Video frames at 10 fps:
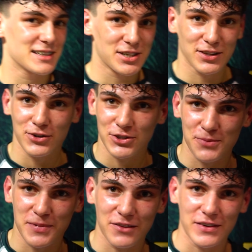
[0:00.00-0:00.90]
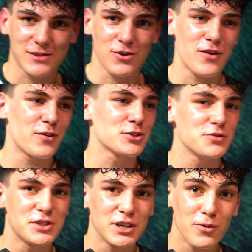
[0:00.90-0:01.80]
Jeszcze tylko szybkie dwa słowa.
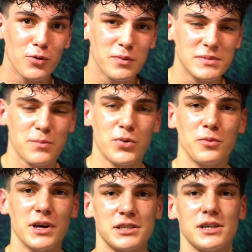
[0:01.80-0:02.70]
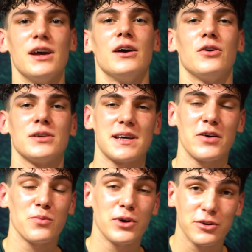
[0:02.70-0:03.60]
Oczywiście nie mógłbym zapomnieć o
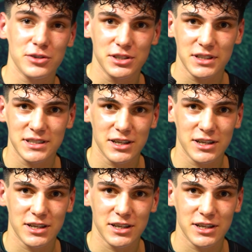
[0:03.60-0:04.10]
całej mojej rodzinie.